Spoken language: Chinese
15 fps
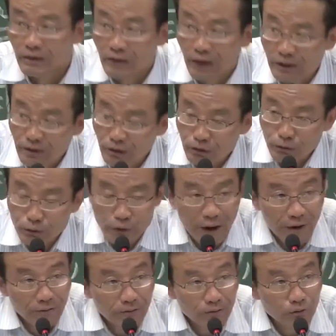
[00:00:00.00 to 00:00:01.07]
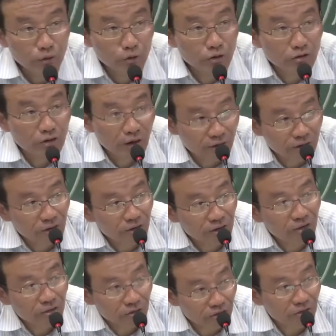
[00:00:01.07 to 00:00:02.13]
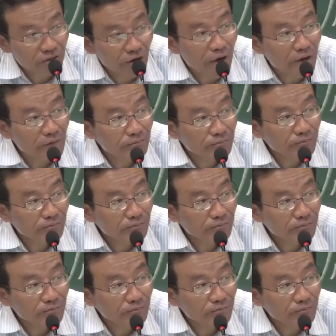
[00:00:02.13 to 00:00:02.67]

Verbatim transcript: 人有语言，于是人有一个世界。